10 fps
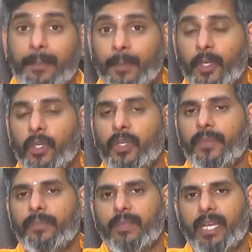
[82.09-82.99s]
எப்போ
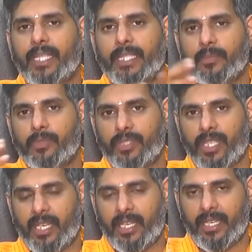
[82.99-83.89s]
அந்த
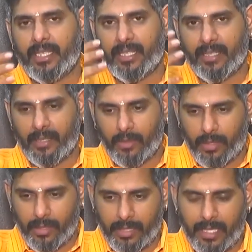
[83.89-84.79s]
பூஜையெல்லாம் அந்த
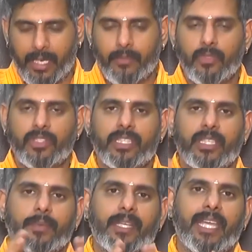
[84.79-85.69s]
இதெல்லாம்
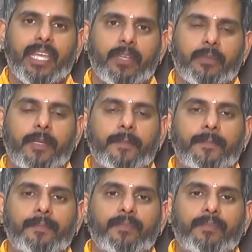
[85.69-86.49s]
முடிஞ்சதுக்கப்புறம் கேட்கணுமா